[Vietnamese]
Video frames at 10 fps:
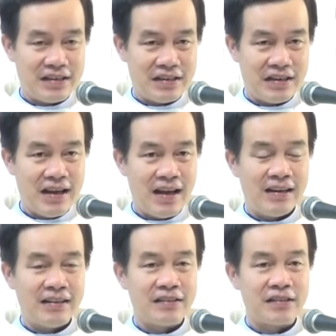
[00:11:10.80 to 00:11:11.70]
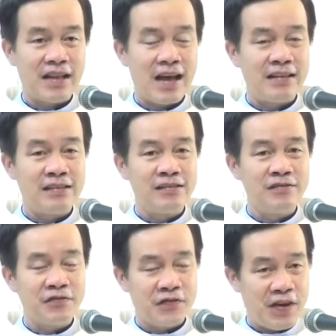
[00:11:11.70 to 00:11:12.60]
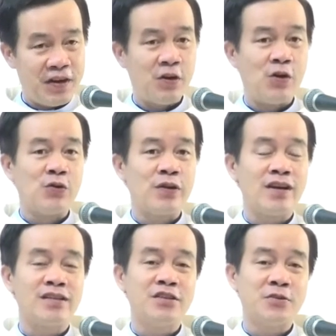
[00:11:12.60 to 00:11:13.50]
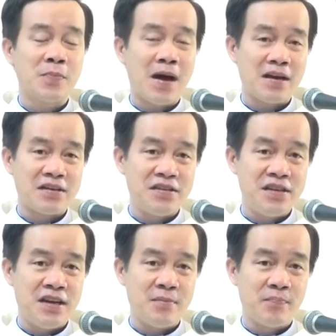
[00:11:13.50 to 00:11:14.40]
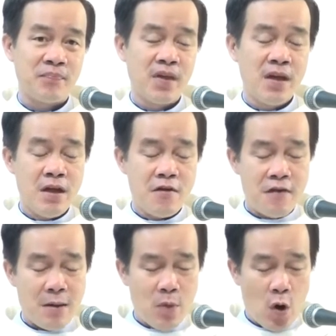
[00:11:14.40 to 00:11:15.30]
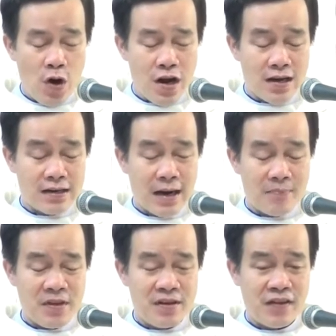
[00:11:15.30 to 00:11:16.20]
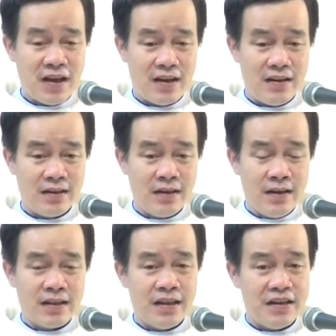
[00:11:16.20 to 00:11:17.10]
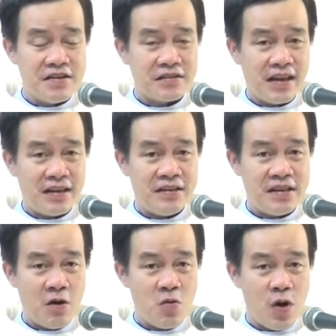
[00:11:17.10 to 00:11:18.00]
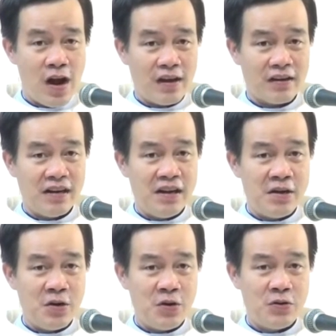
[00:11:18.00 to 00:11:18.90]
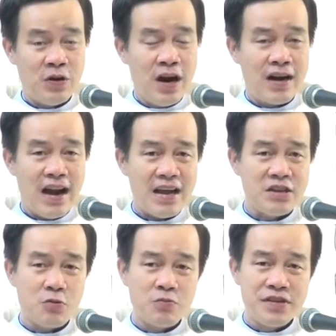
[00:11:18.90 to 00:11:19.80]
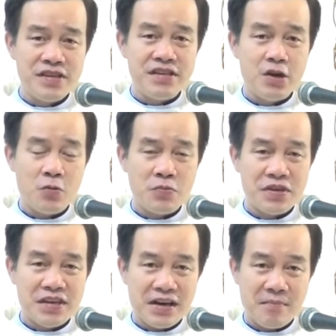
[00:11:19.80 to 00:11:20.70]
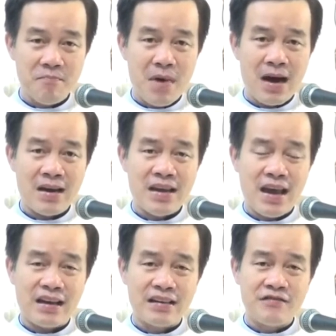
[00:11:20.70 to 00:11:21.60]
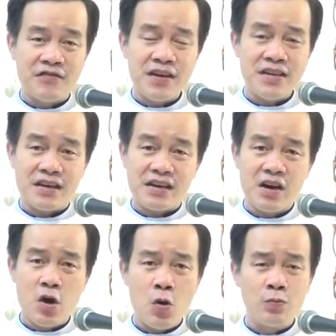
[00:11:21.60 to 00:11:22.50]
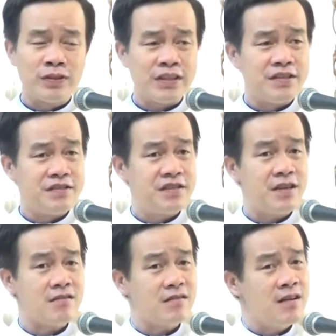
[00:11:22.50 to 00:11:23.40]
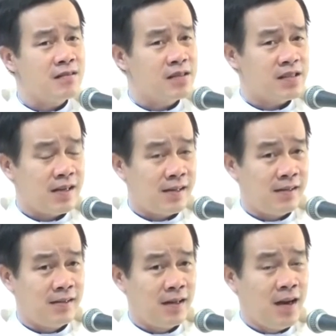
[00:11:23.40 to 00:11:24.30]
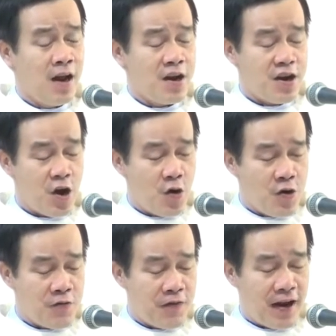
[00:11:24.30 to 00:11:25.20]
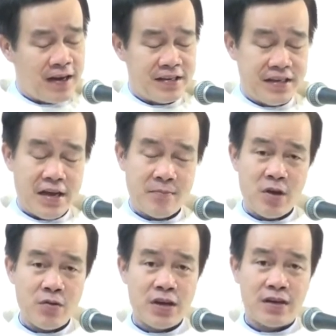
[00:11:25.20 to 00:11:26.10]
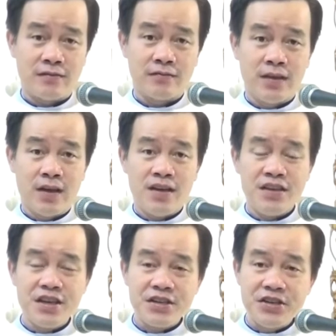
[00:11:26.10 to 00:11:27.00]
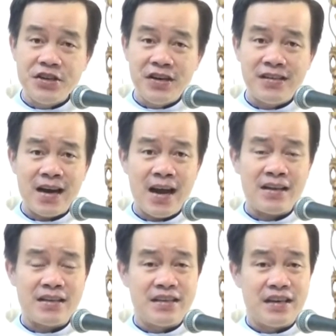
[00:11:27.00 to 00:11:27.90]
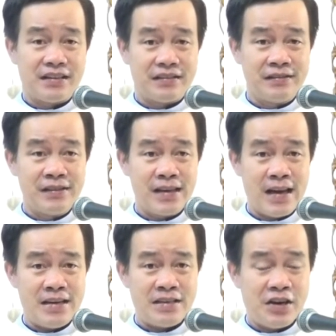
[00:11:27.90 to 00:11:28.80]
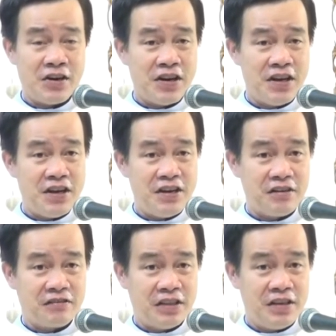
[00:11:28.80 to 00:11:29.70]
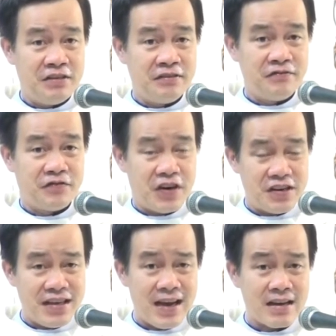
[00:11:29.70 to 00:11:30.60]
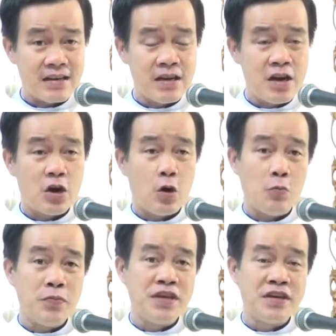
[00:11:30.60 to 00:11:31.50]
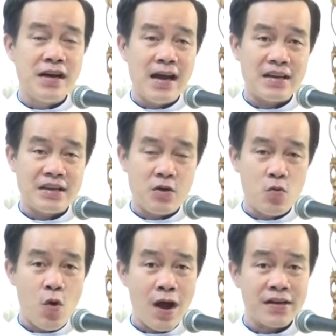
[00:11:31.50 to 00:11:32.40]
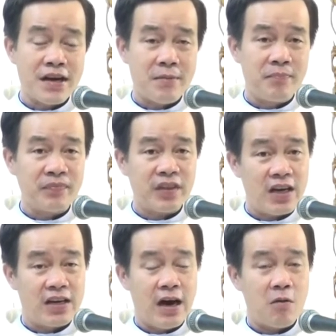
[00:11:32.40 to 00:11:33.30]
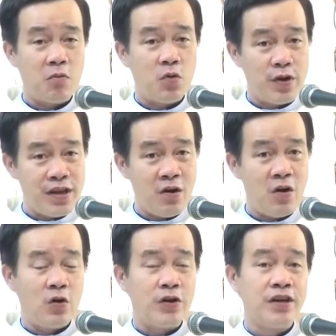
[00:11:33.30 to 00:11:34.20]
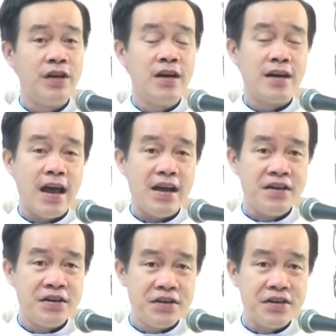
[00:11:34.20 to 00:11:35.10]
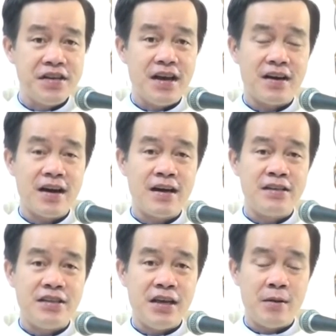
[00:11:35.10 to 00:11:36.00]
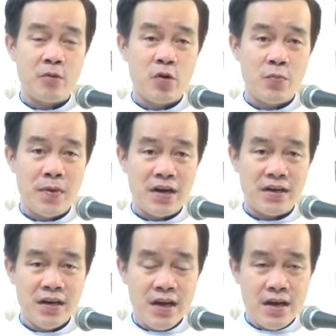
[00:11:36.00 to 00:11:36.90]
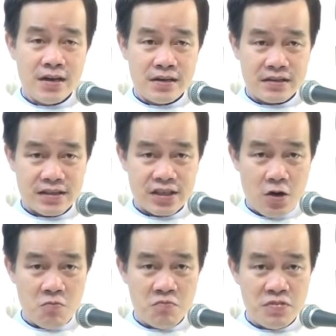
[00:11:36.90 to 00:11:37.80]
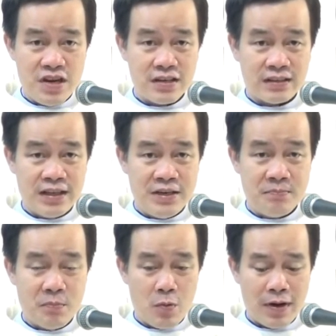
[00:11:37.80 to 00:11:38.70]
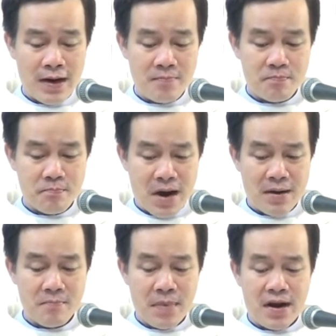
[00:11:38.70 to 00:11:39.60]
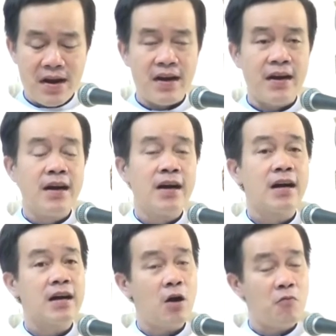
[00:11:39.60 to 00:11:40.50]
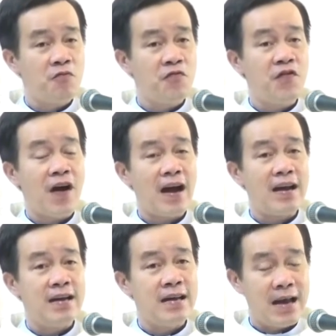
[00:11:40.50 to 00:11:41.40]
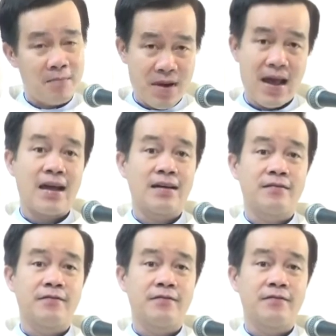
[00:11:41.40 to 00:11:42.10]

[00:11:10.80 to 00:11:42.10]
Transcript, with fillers: đền Thánh Phê-rô đó, thưa ông bà anh chị em. Và mỗi lần gặp như vậy thì Đức Thánh Giáo hoàng Leo đã dùng, dùng những bài giảng với những ngôn từ rất đơn sơ, nói với anh chị em giáo dân, nhưng đưa ra những cái chân lý đức tin vững chắc, cũng như là những quan điểm thần học của giáo hội, để hướng dẫn anh chị em của mình sống đức tin một cách mạnh mẽ, không phải làm lạc.